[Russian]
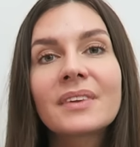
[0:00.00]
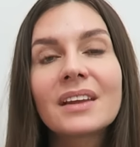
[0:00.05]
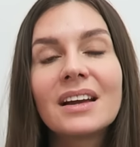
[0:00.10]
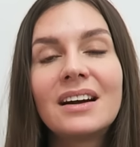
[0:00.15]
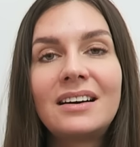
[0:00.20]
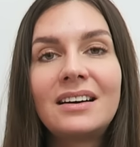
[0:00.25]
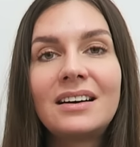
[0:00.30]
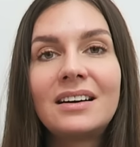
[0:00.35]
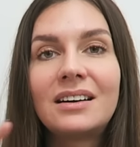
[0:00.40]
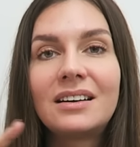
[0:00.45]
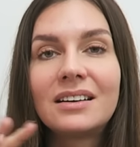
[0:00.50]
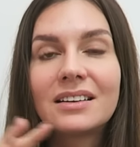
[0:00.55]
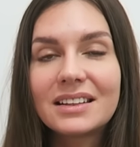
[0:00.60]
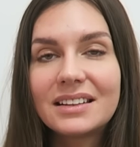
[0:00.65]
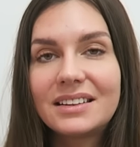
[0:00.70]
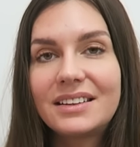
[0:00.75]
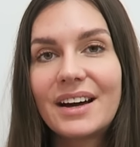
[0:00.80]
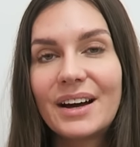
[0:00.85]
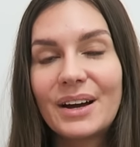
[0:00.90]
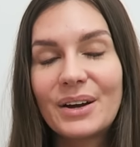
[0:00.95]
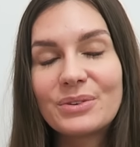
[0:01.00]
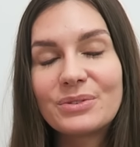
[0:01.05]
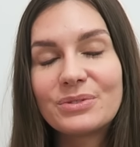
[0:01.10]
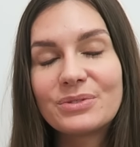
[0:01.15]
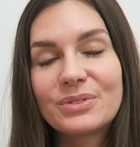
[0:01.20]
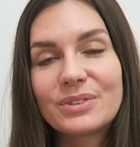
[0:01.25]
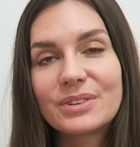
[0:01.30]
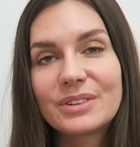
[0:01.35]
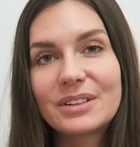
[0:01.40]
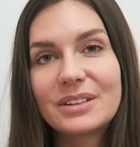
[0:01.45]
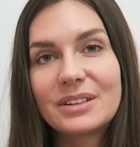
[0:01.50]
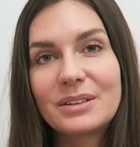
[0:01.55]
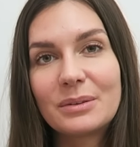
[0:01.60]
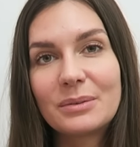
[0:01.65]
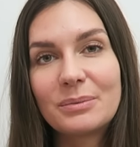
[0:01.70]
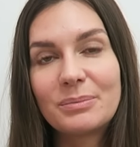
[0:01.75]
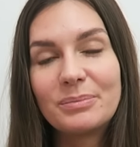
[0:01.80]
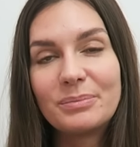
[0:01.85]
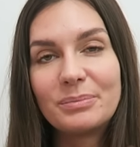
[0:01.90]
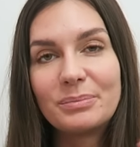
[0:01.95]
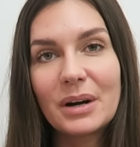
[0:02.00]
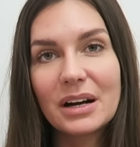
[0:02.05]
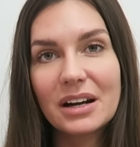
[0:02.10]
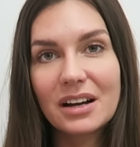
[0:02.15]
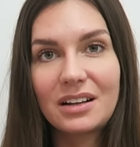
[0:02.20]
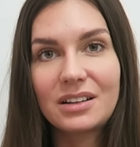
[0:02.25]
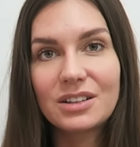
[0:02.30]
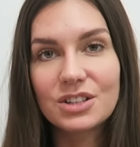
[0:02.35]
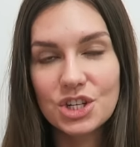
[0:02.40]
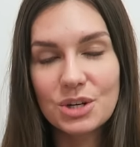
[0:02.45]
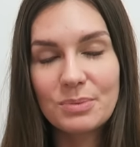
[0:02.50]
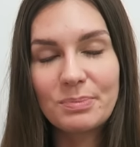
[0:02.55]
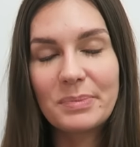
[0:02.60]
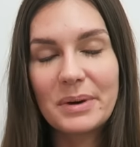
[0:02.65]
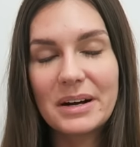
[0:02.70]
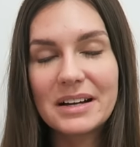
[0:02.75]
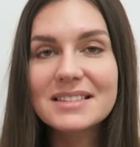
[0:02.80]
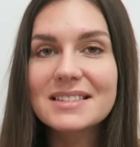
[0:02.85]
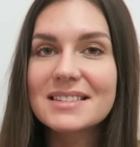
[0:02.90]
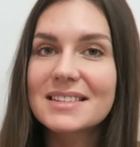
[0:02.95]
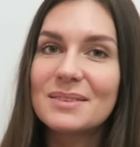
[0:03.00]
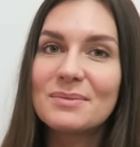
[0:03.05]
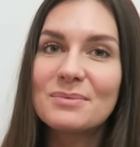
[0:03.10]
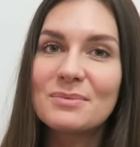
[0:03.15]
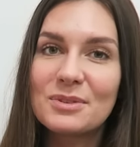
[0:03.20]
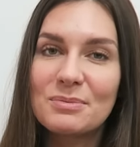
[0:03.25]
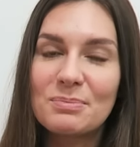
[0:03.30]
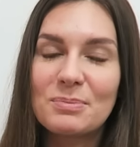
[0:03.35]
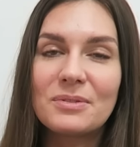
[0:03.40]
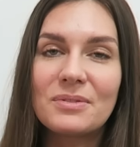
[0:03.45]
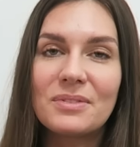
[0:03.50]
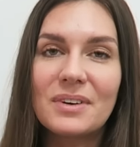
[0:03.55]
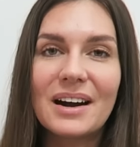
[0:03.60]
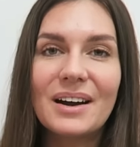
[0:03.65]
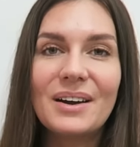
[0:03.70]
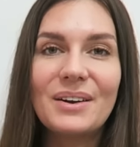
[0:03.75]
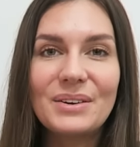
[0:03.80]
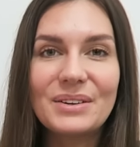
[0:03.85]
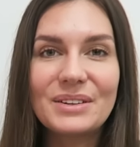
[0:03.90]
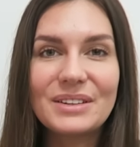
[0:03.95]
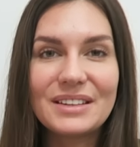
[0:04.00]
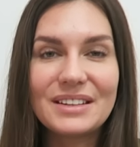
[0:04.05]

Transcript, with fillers: э, кидаю в бокал шампанским, выпиваю,